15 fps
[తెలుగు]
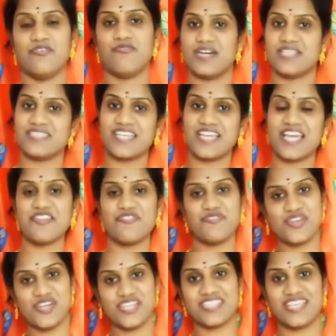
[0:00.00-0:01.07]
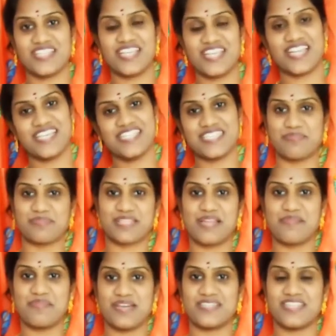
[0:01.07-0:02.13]
వన్స్ అగైన్ వ్యూయర్స్ అందరికి
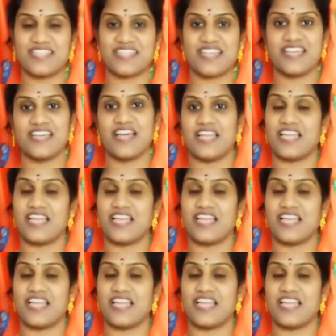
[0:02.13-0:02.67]
సబ్స్క్రైబ్ అందరికి